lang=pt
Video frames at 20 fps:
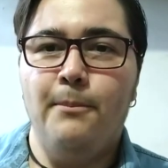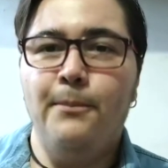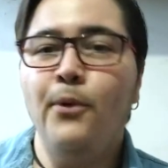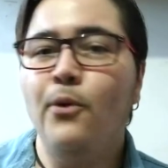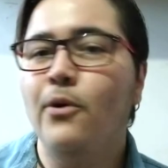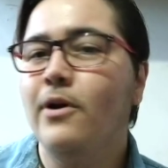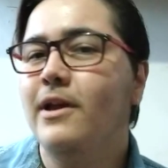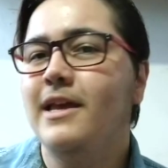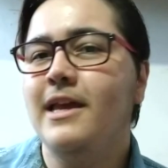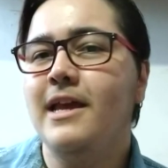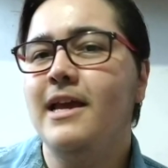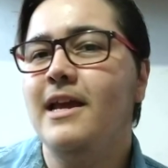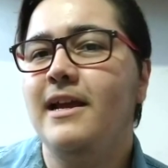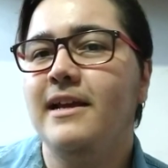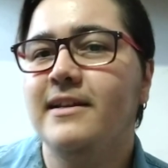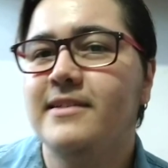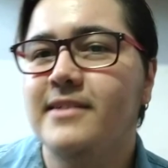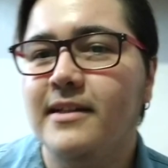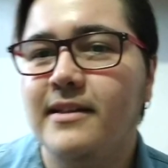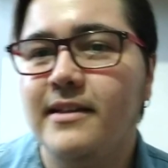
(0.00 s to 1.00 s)
Por que
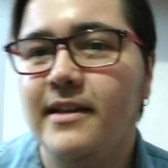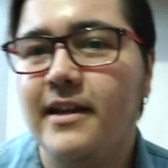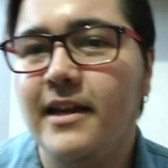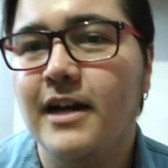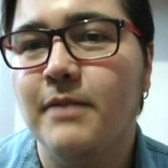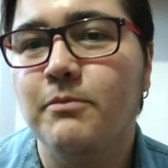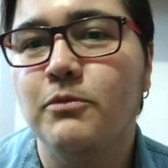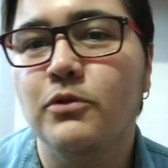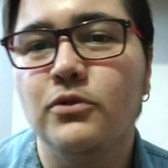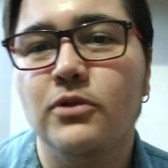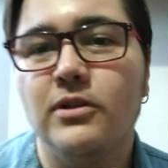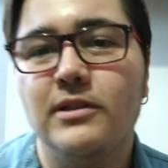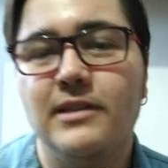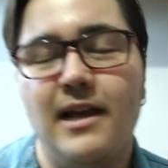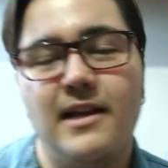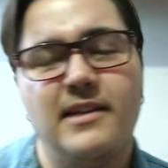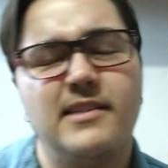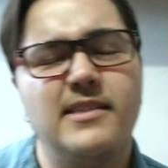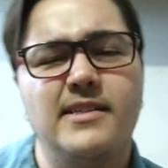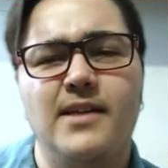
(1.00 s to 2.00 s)
esse termo
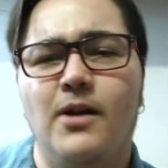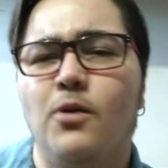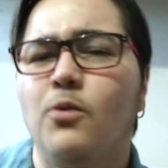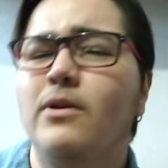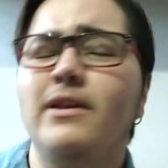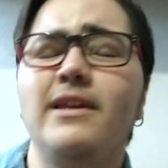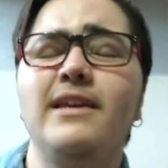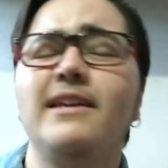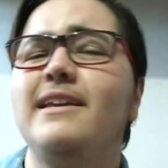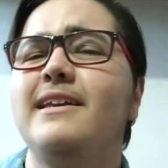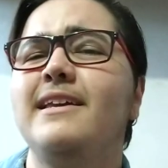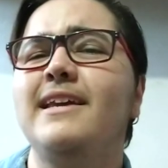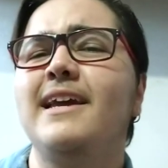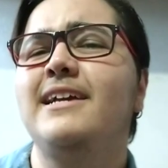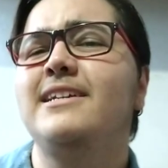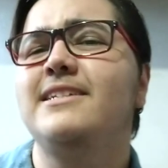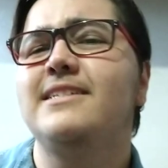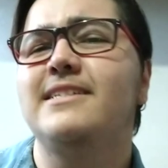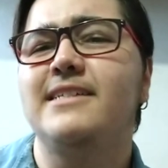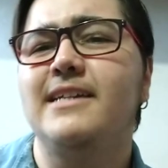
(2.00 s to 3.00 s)
notação? O que, que
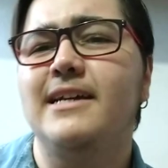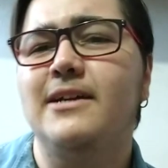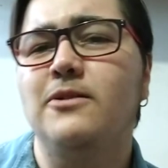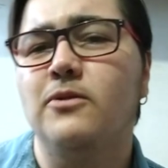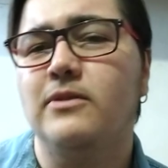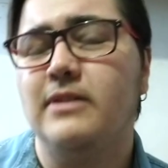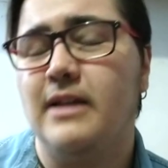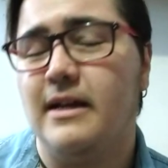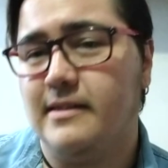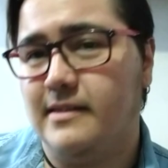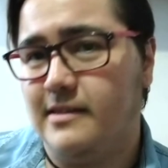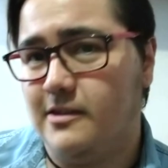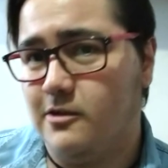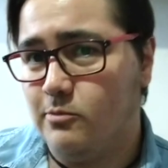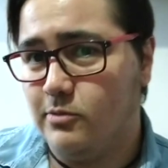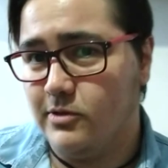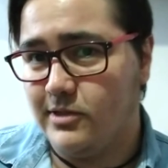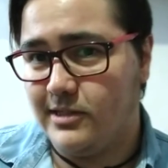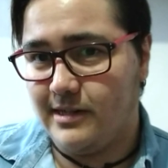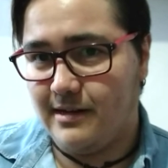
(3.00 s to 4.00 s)
quer dizer notação
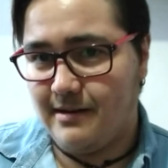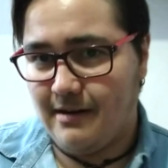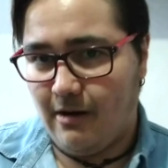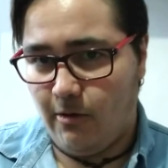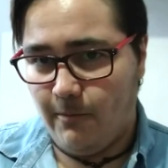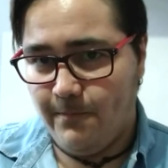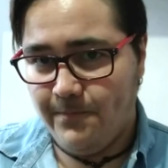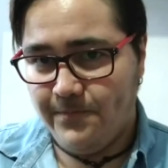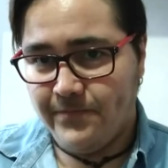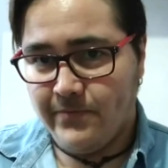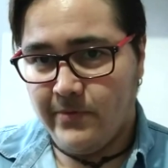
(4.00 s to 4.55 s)
musical?